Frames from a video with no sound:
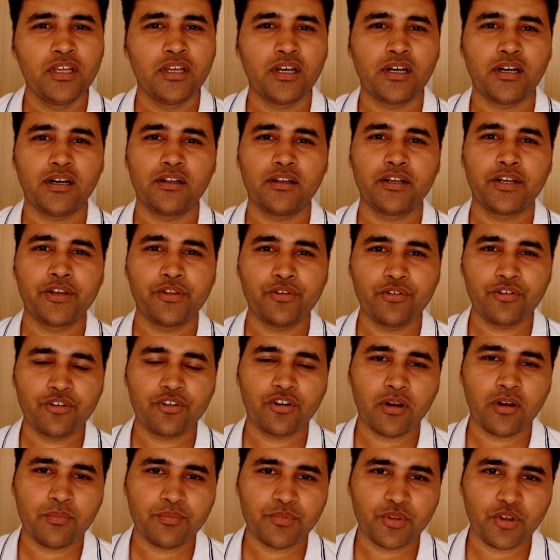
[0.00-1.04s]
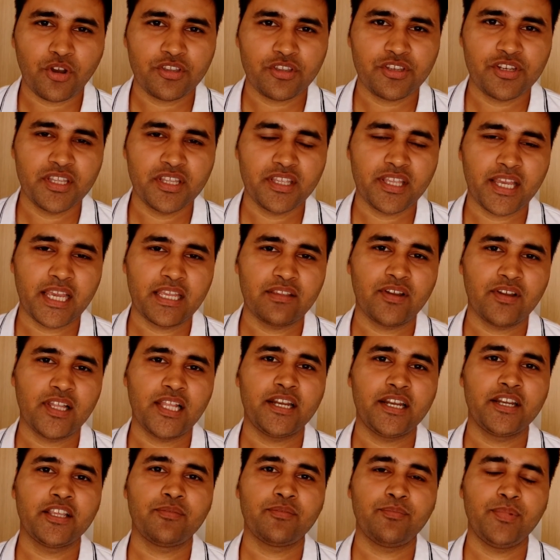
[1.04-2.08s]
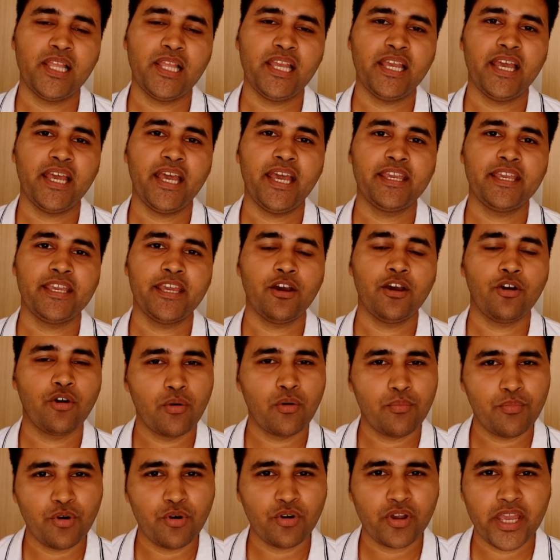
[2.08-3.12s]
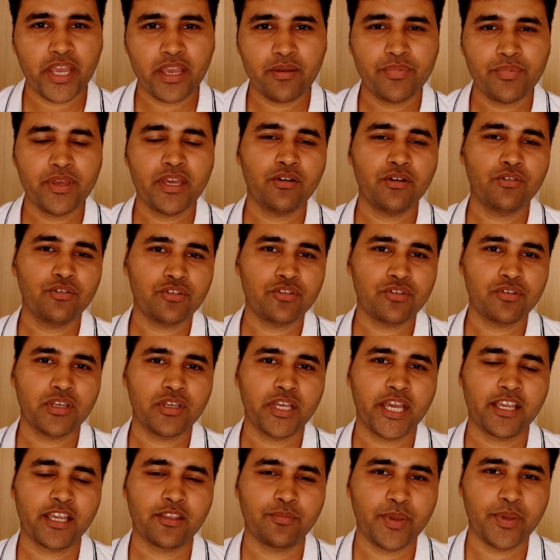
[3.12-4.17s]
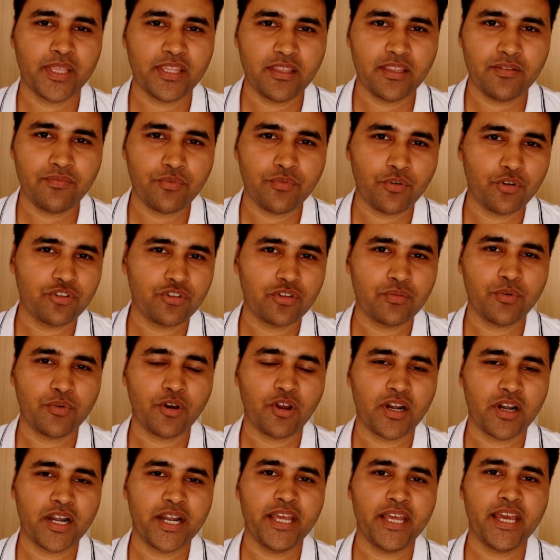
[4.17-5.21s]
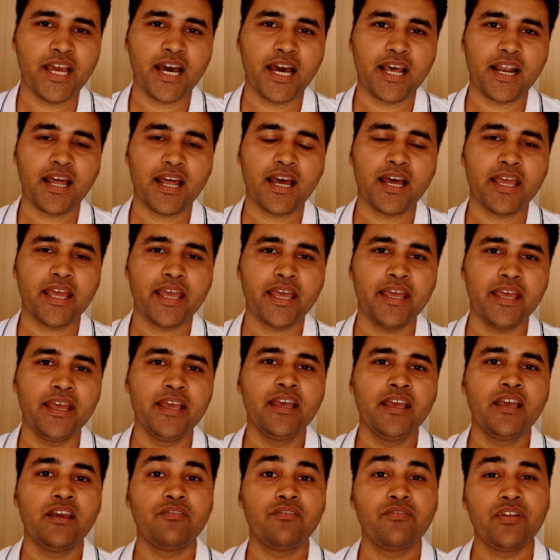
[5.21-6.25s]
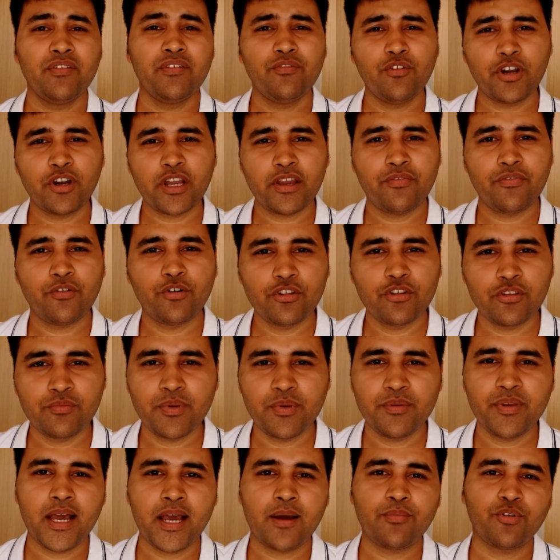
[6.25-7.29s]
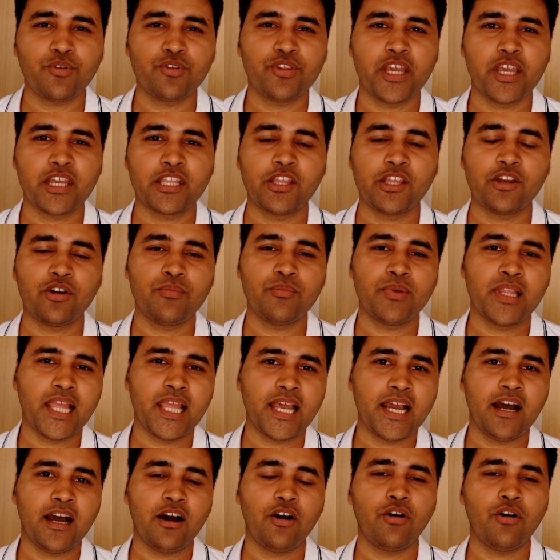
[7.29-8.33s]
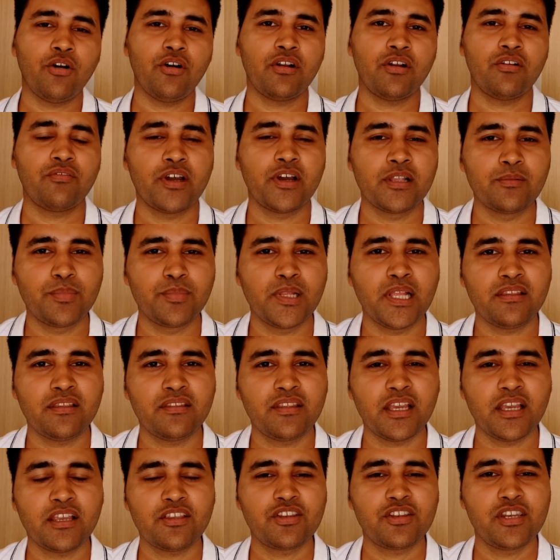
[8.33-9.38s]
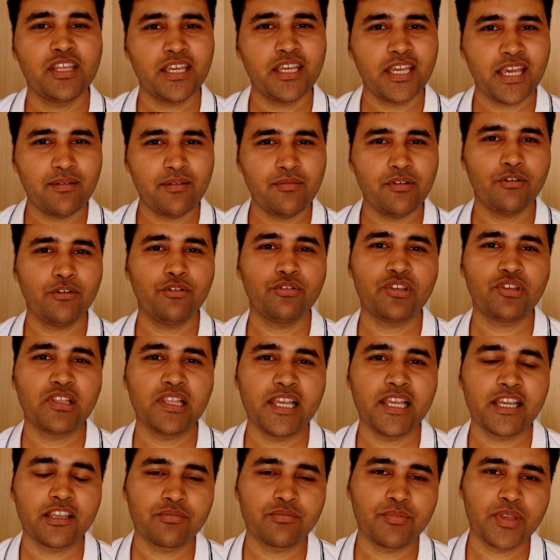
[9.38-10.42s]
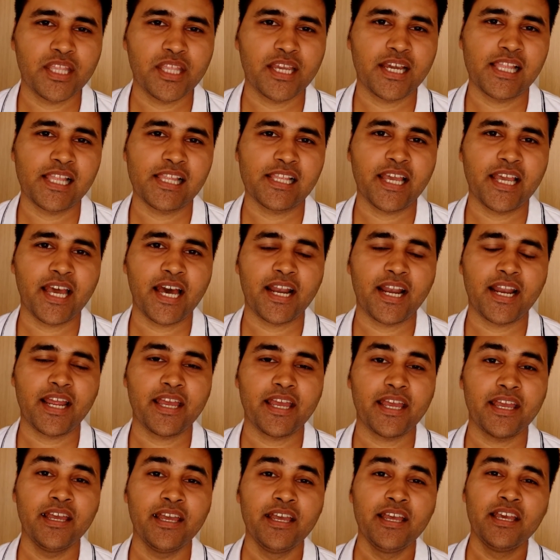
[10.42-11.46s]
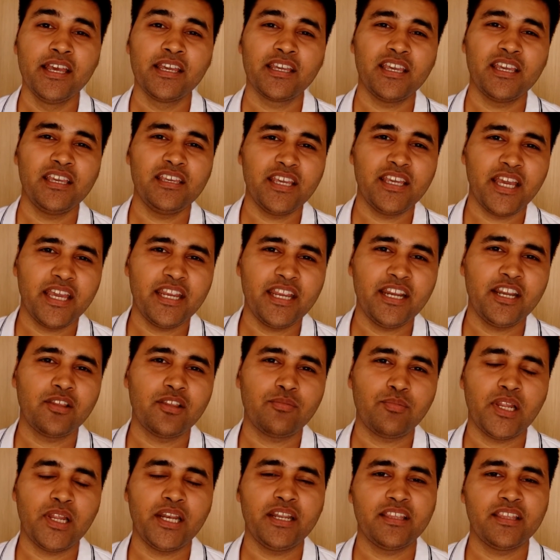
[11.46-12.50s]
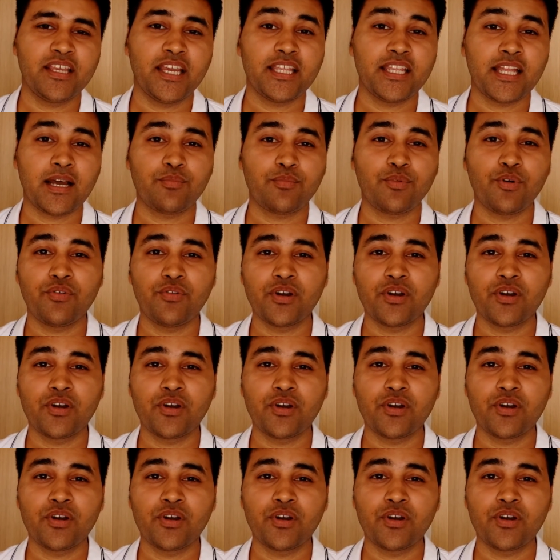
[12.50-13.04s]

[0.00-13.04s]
ड्यू ड्रॉप नॉच डिज़ाइन वाला डिस्प्ले है ये ओप्पो के भी कुछ एक्सपेंसिव फ़ोन्स में ऑलरेडी आ रहा है वीवो के फ़ोन्स में भी आपको देखने को मिलेगा और वन प्लस सिक्सटी के भी कुछ लीक्स में निकल के आ रहा है कि यही डिस्प्ले डिज़ाइन आपको